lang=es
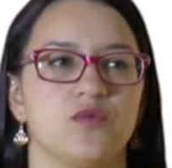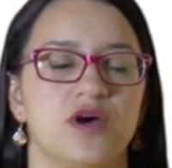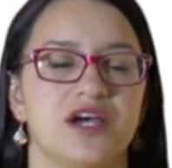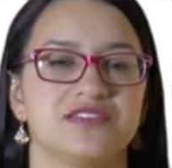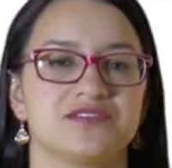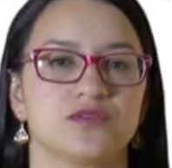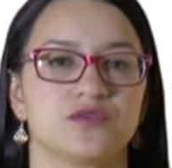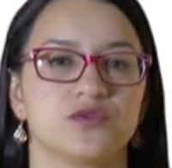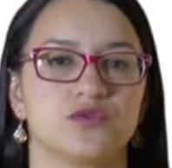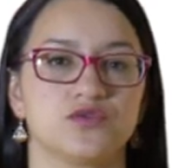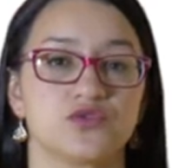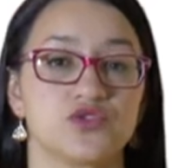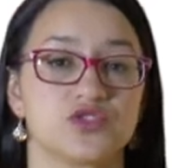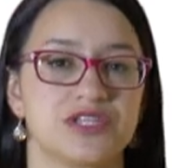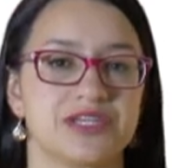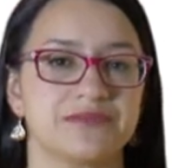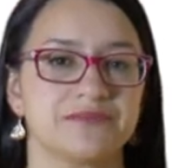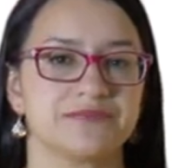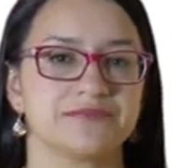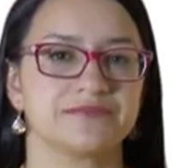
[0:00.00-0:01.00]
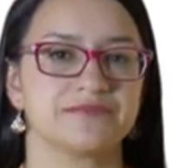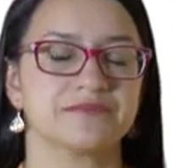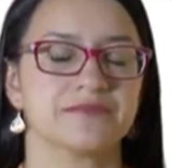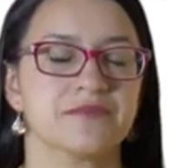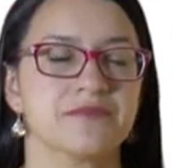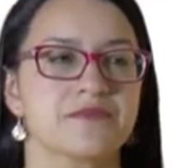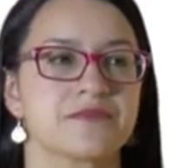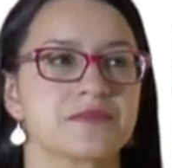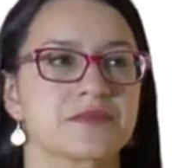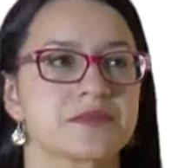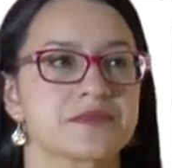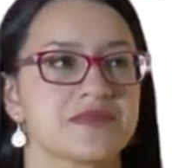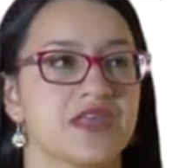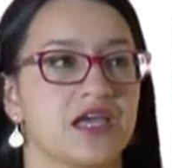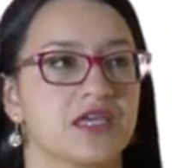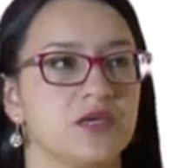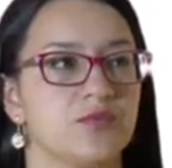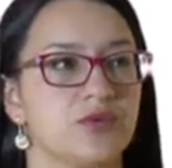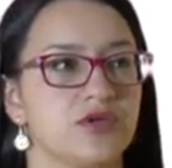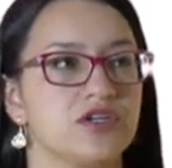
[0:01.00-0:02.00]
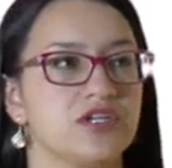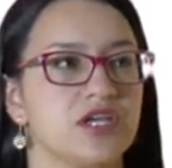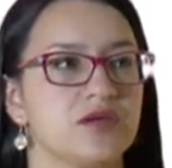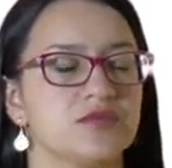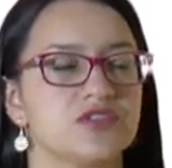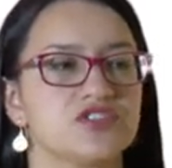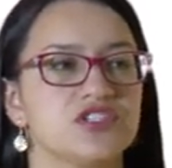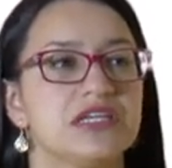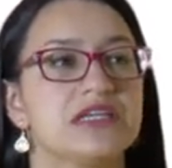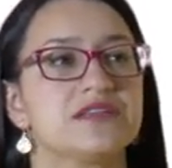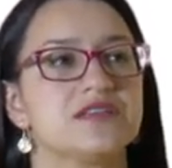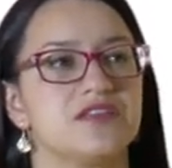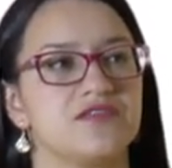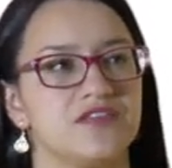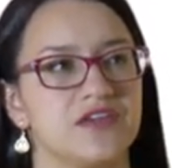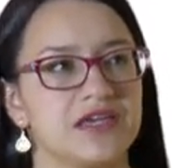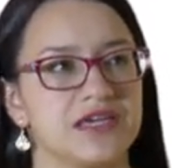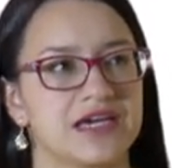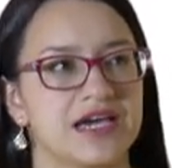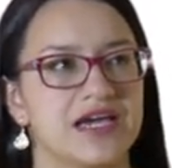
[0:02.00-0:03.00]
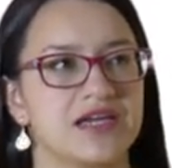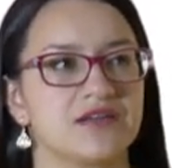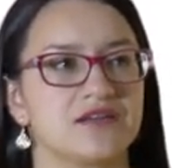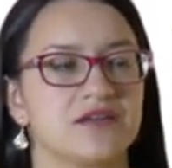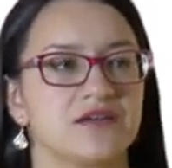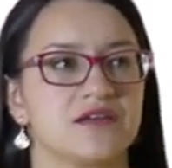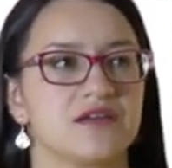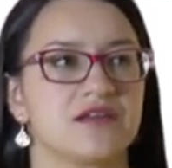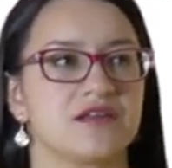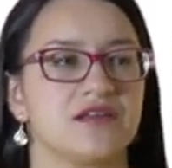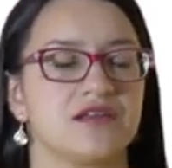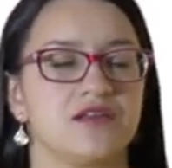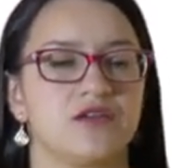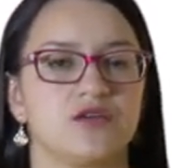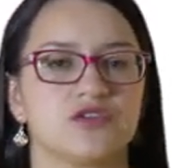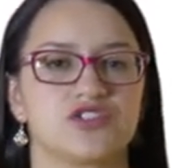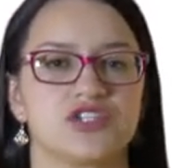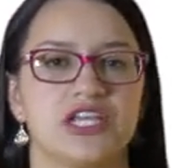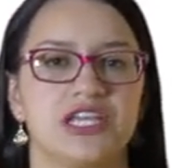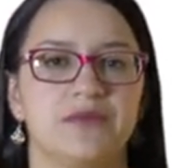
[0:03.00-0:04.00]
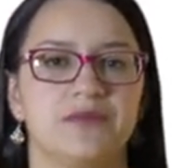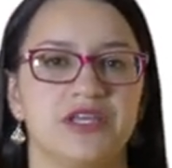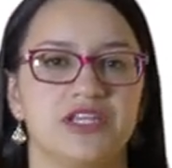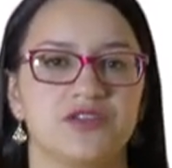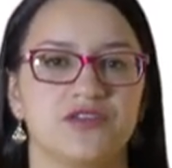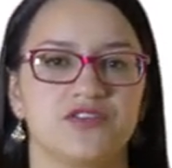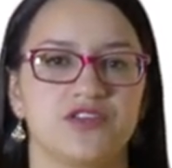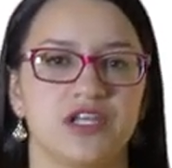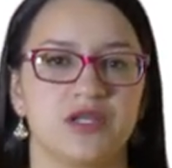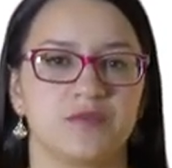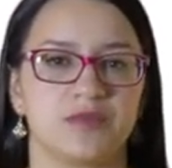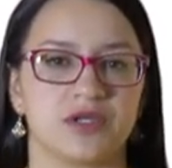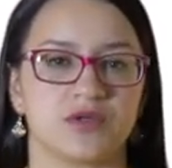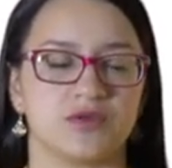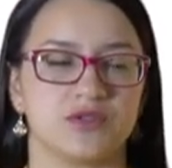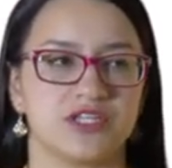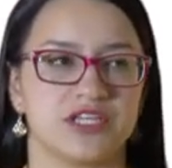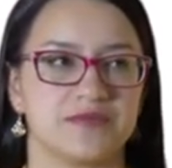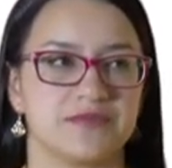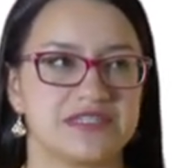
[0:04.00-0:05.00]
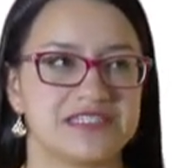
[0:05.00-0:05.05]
UAT-USTA. Aquí podríamos identificar los elementos de la pregunta de